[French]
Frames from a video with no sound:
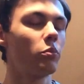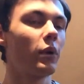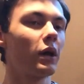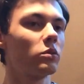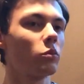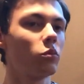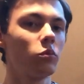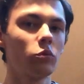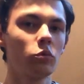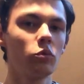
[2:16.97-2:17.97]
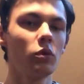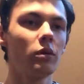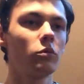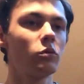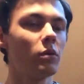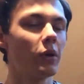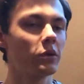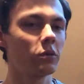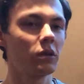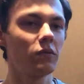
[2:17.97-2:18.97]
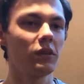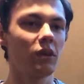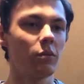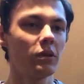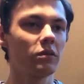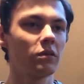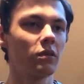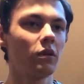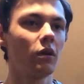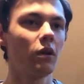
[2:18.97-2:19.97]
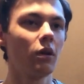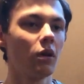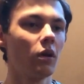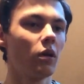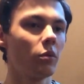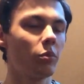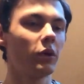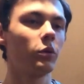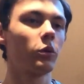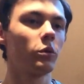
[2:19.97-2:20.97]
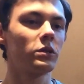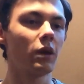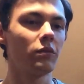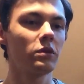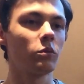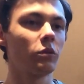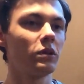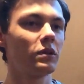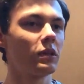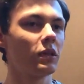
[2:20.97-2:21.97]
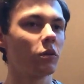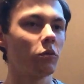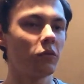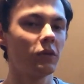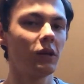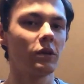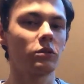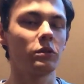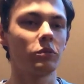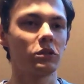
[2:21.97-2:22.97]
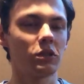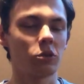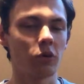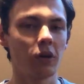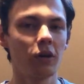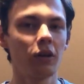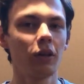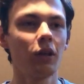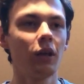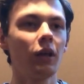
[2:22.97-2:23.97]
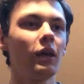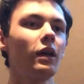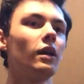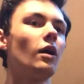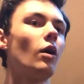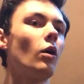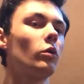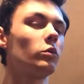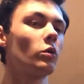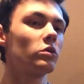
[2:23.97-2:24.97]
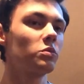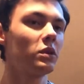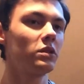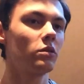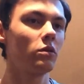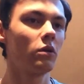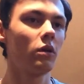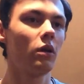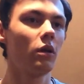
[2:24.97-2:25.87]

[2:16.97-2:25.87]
Par exemple, tous les, toutes les personnes qui viennent à la messe, par notre service, on essaye d'être fidèle à ces gens-là, et en transmettant